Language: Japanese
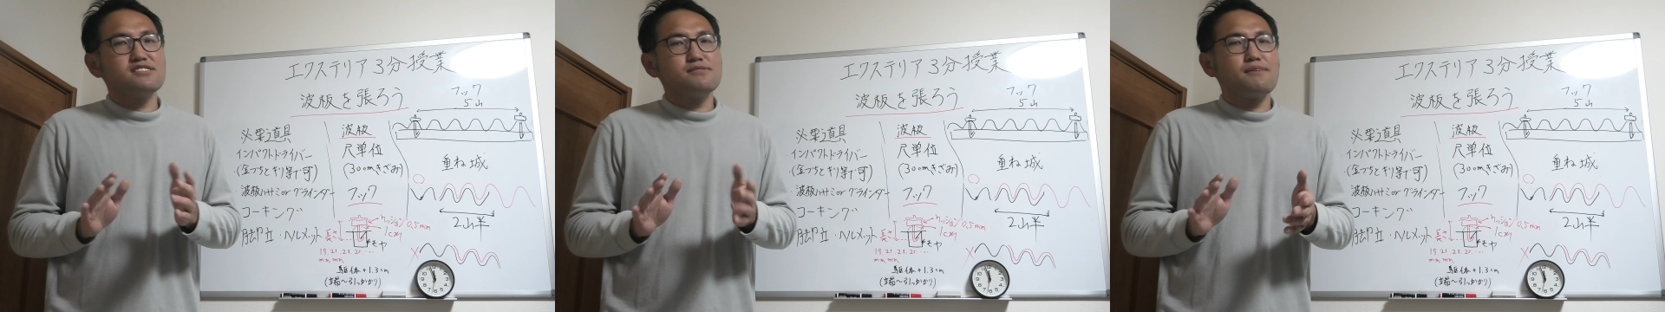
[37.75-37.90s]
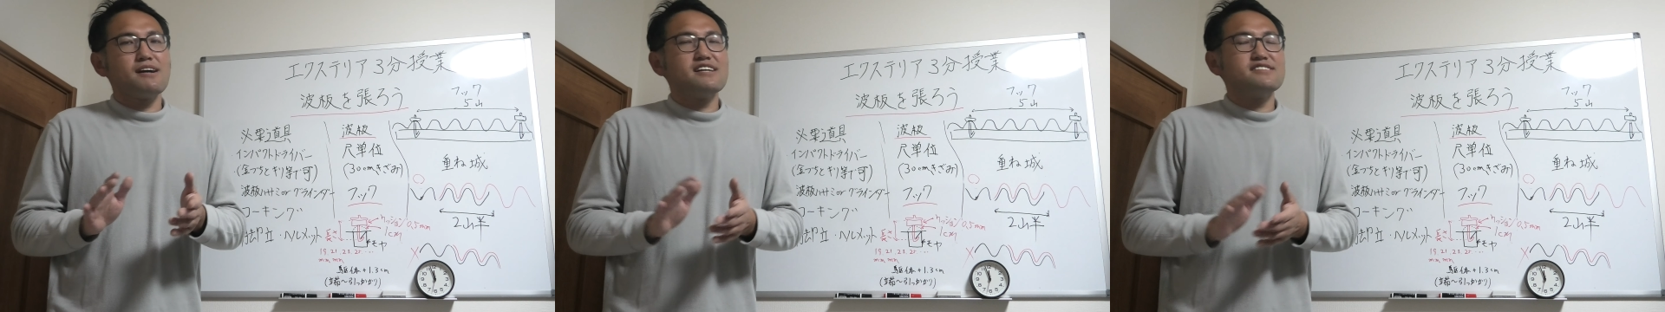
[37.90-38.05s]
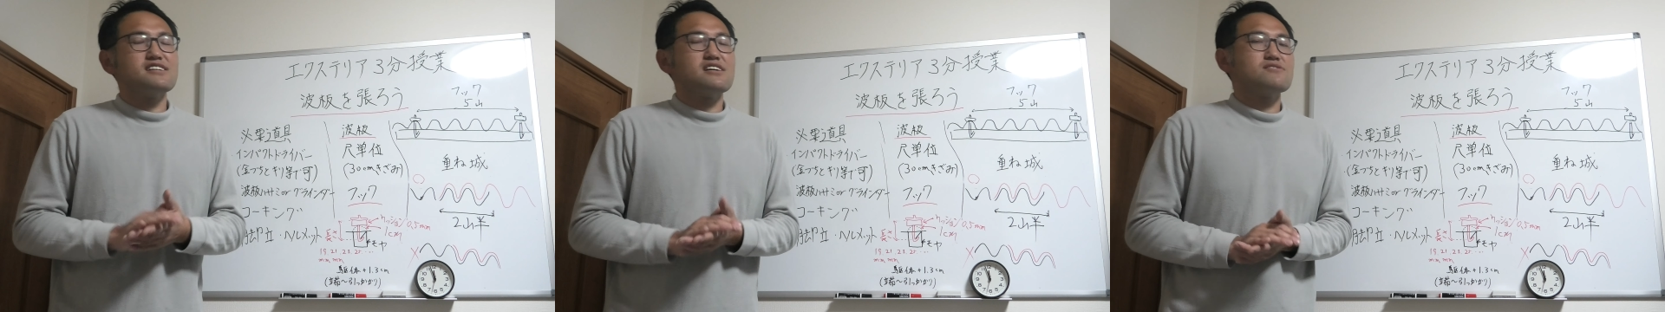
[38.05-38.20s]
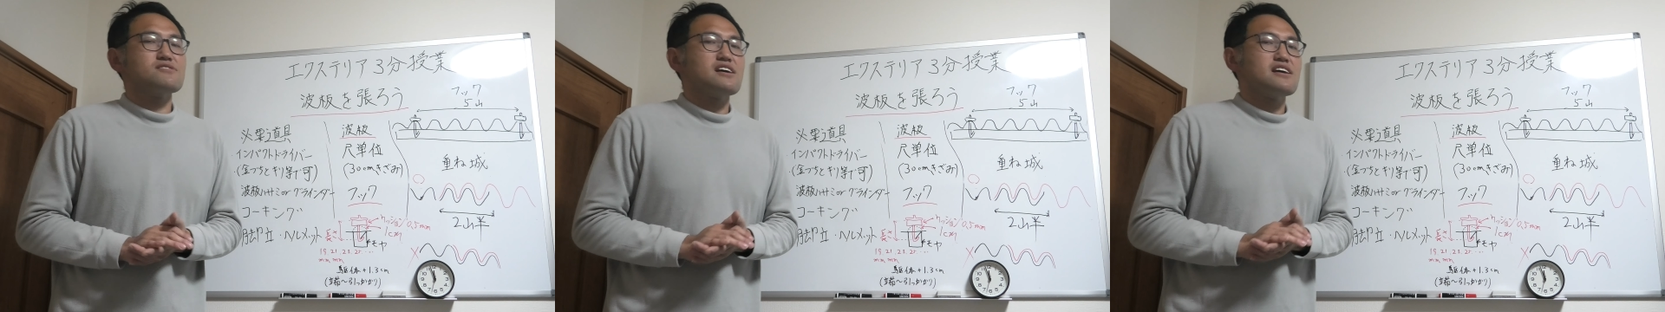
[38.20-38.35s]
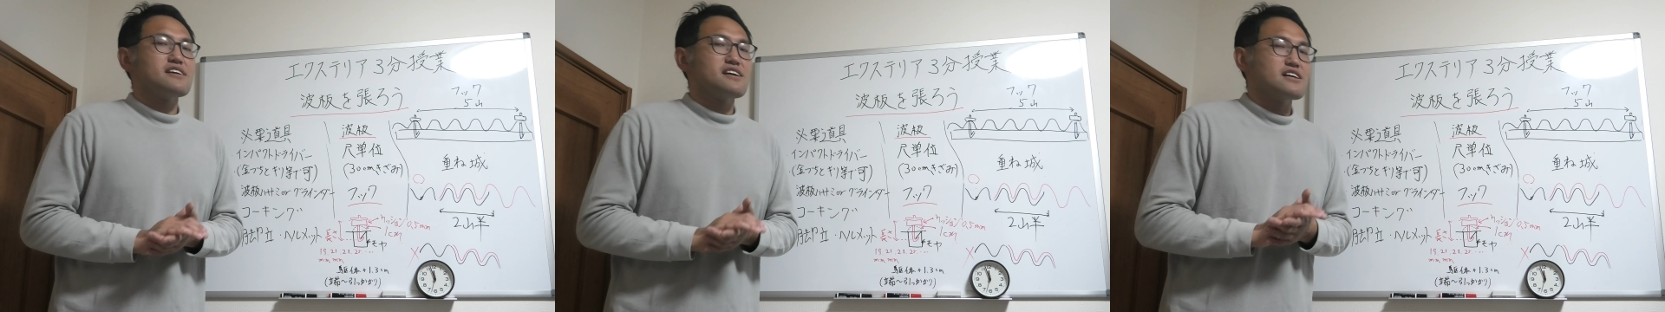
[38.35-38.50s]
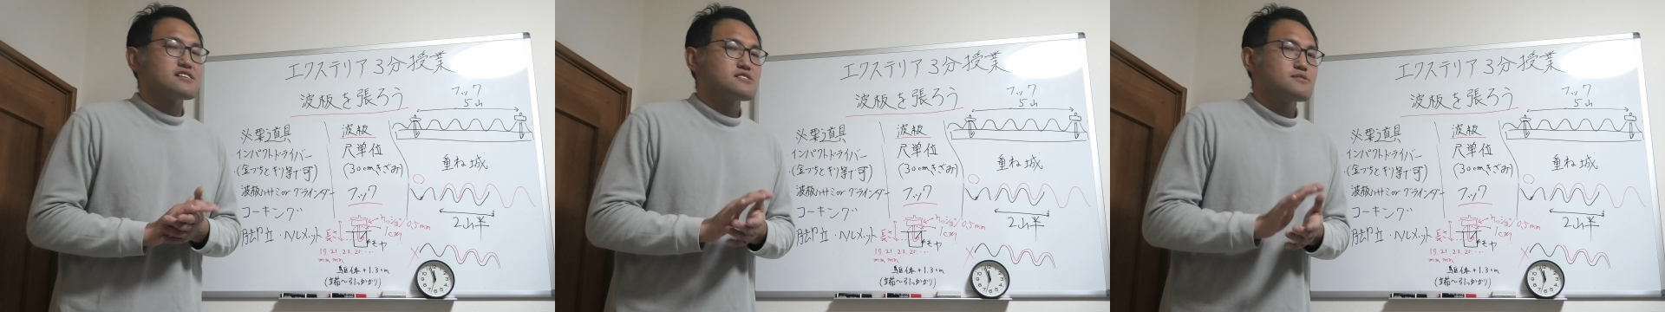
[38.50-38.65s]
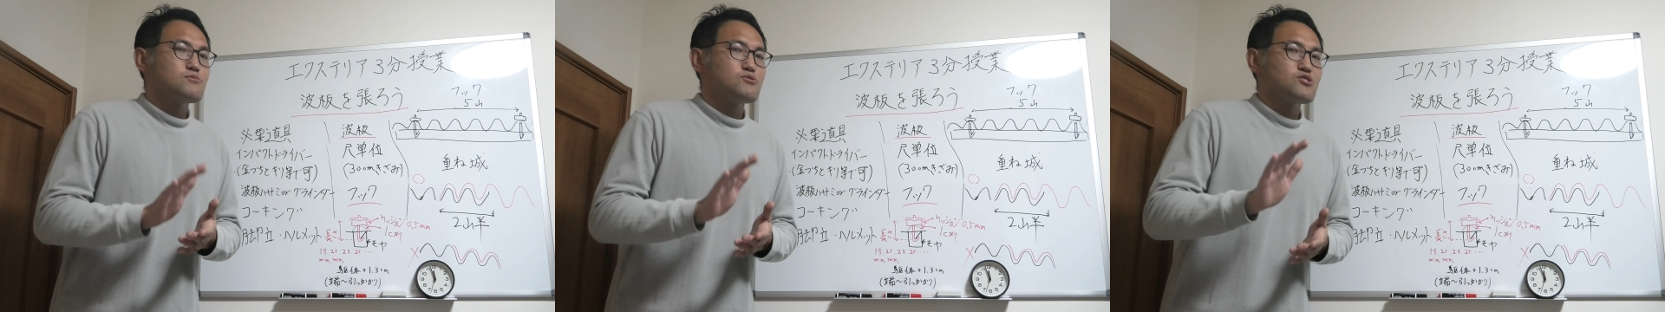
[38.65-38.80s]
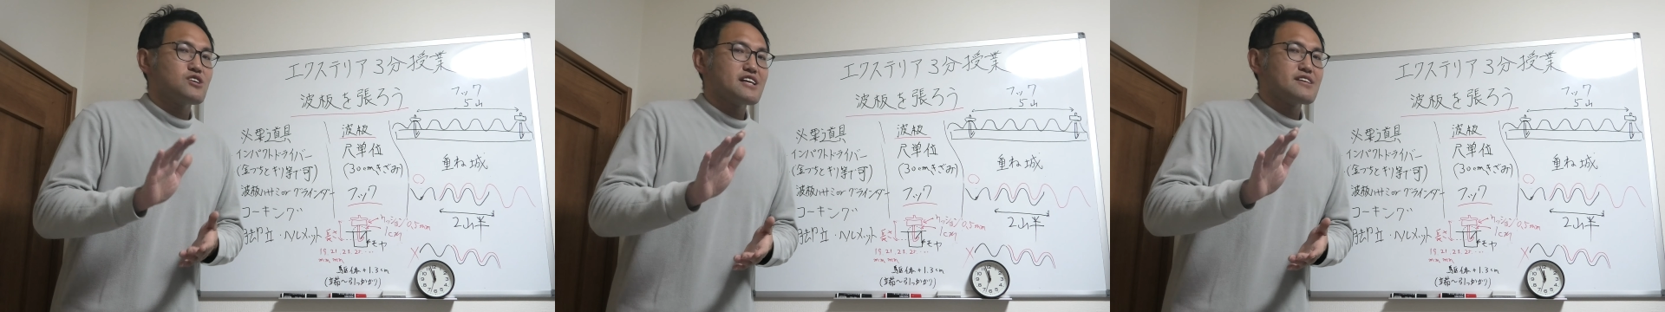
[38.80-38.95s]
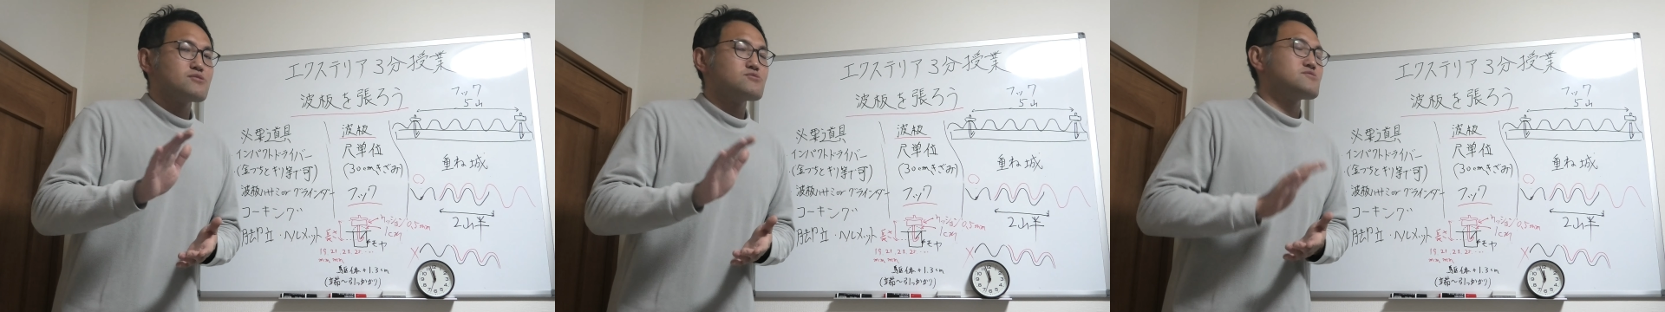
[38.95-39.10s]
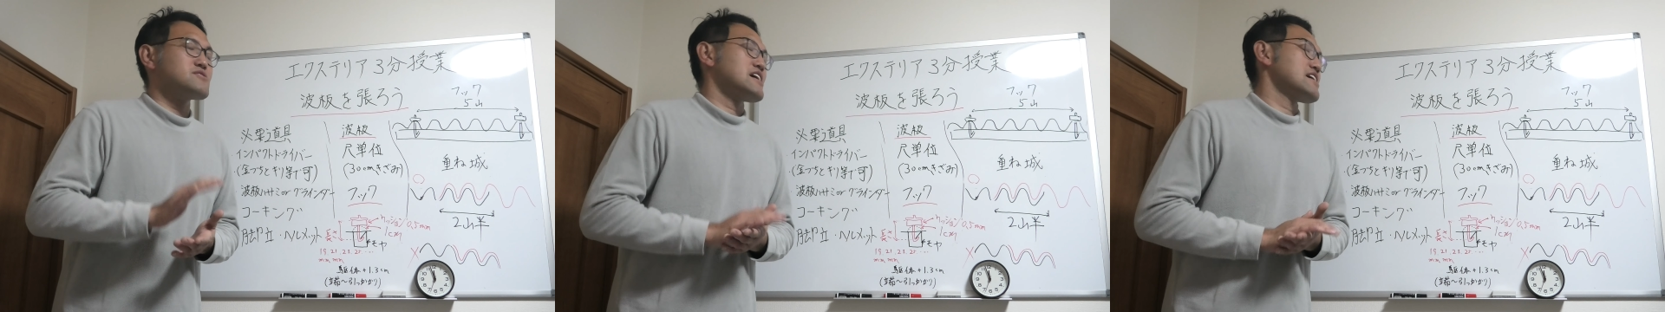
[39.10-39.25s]
1万円弱で安いものだ
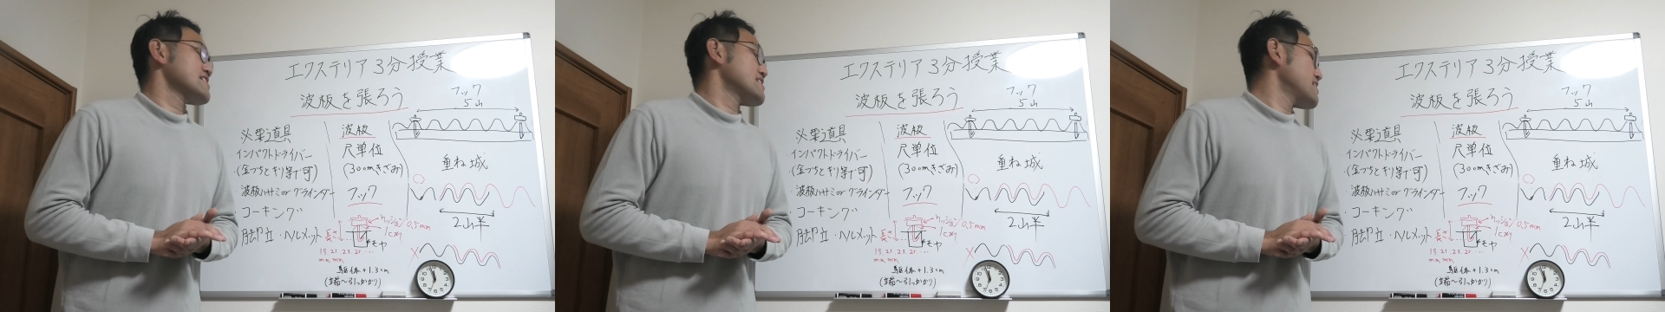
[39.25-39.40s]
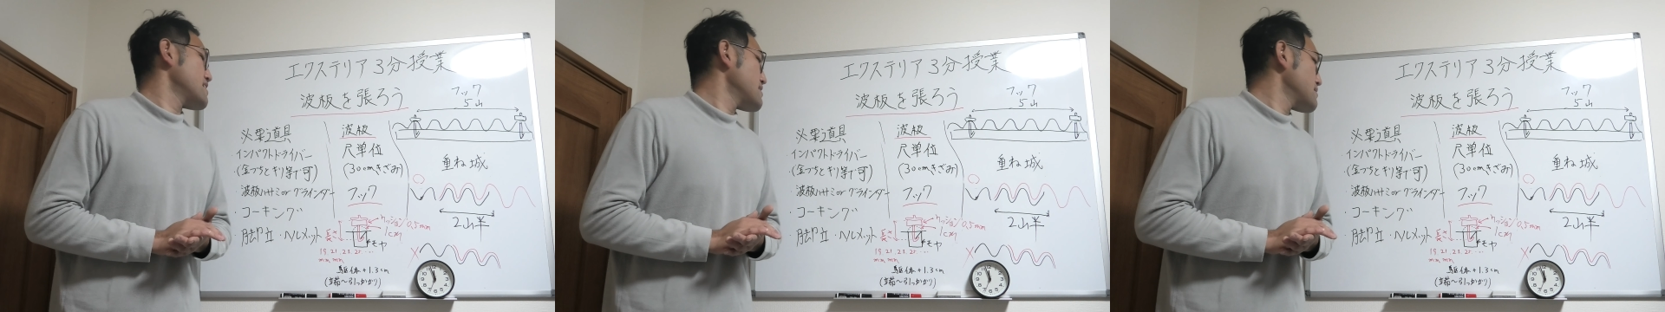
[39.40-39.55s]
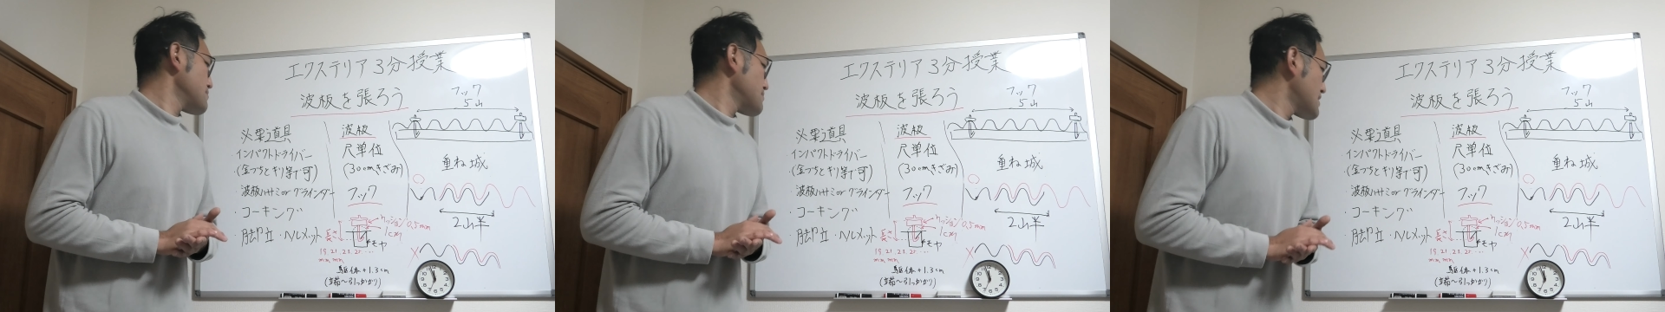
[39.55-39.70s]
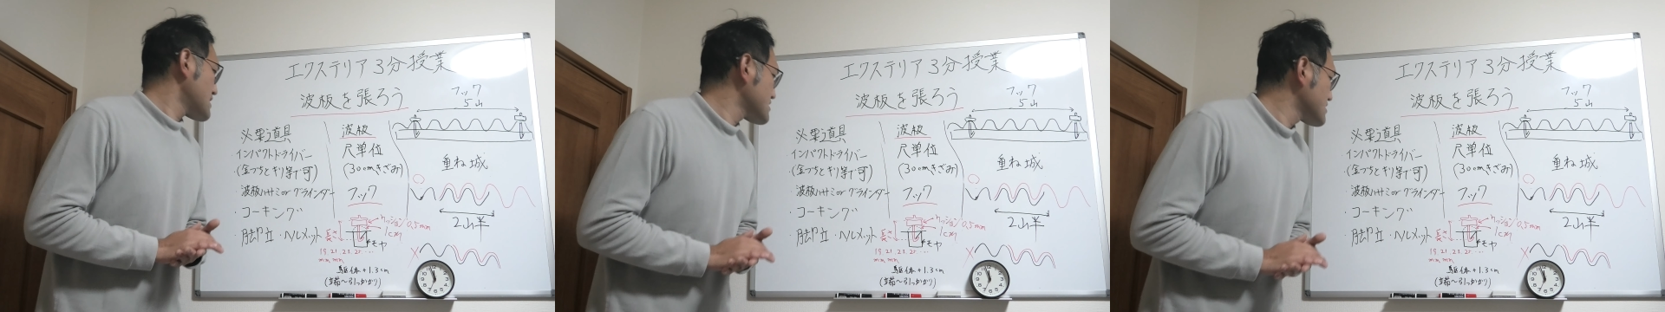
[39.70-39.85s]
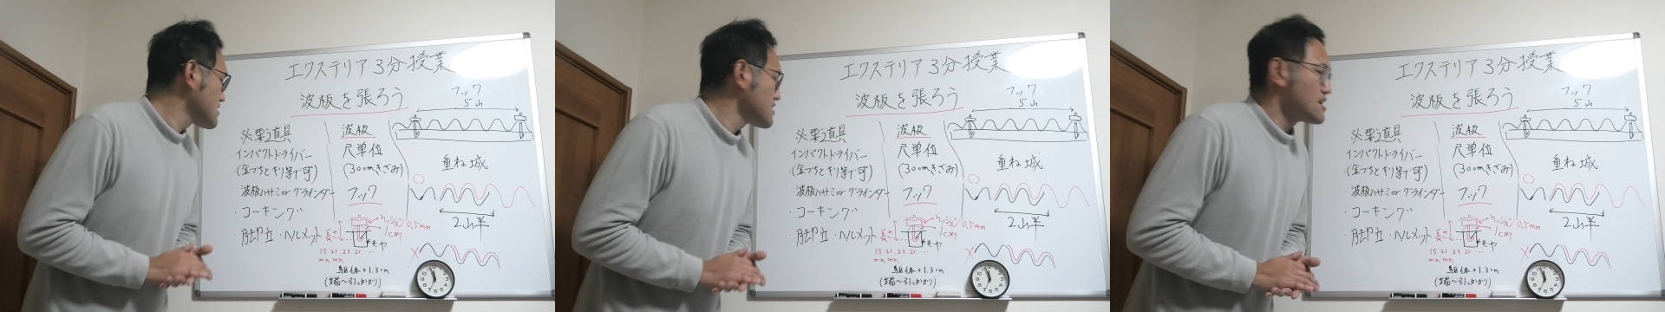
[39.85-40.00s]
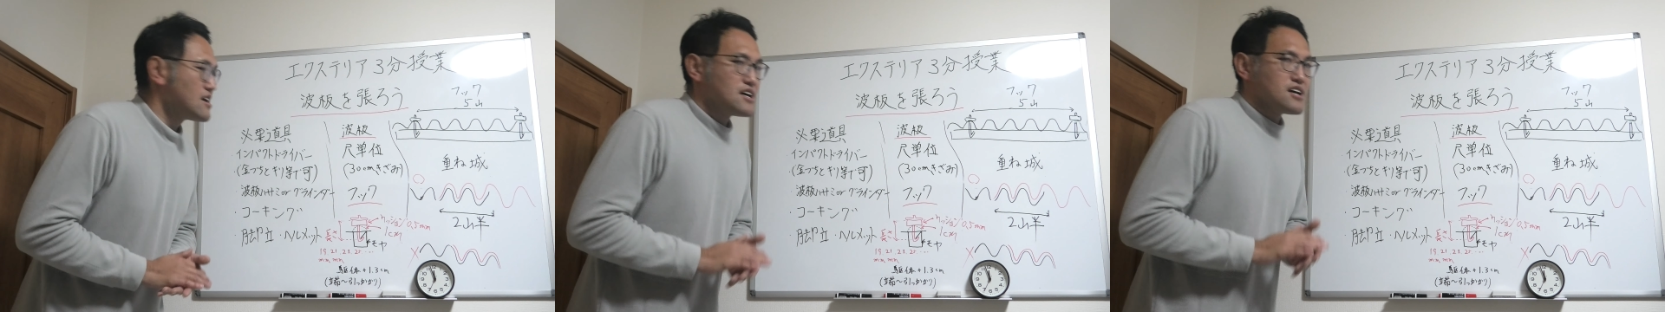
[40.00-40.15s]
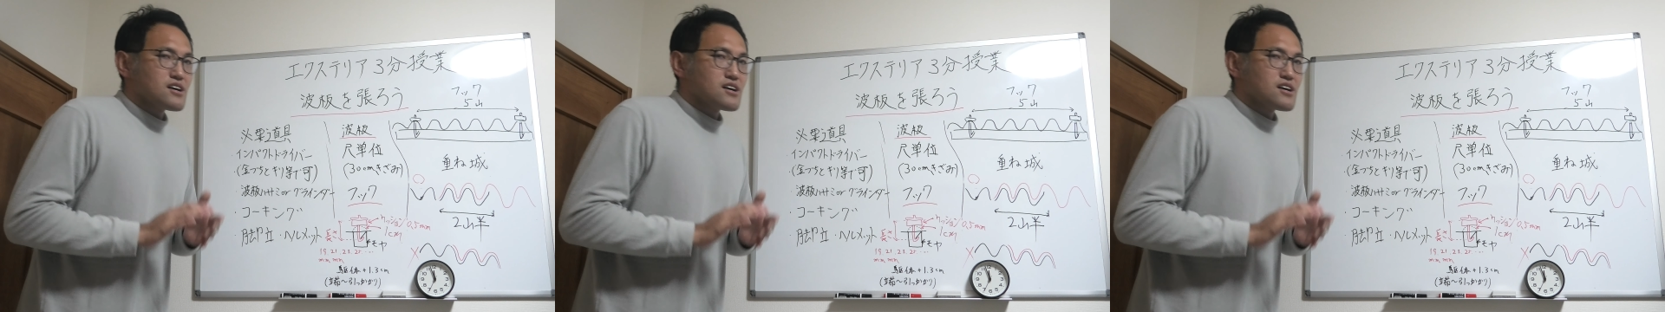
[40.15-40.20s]
と売られています。